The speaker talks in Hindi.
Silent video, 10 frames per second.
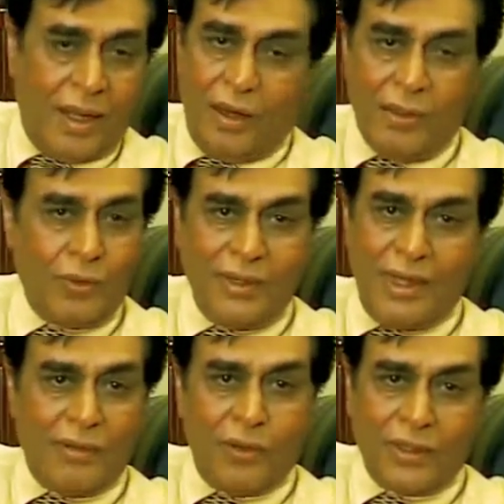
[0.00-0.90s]
और
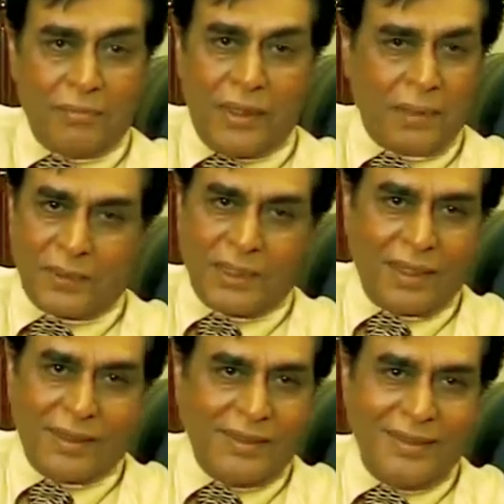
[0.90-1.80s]
दुनिया वालों को ये बात
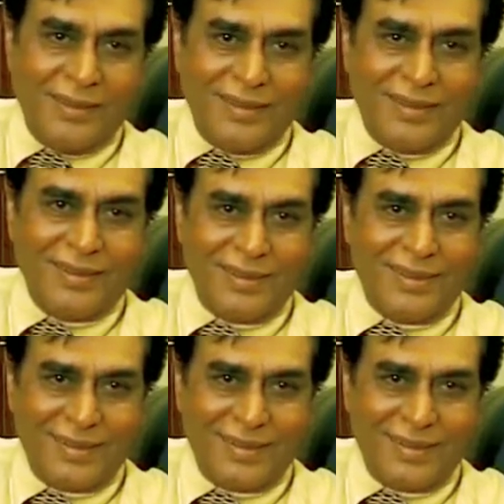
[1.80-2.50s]
पसंद आती नहीं